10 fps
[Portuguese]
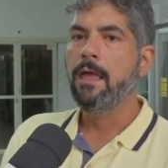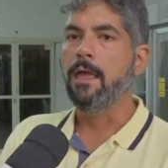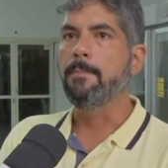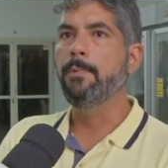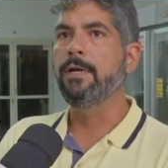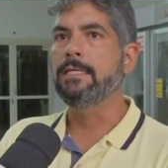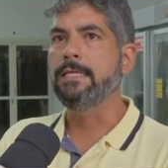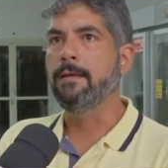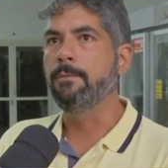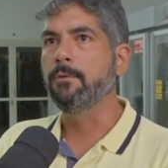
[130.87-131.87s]
É, por
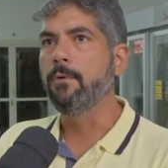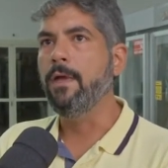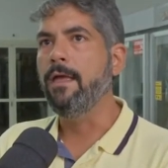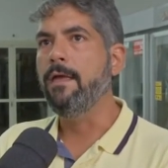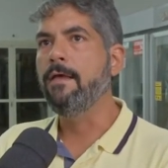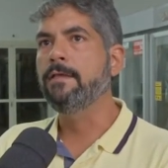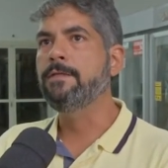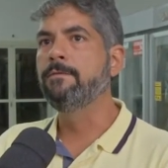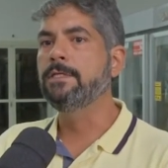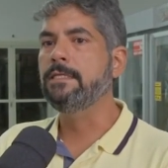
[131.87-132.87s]
exemplo, é,
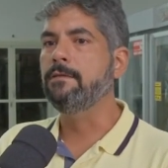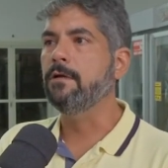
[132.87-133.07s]
se você,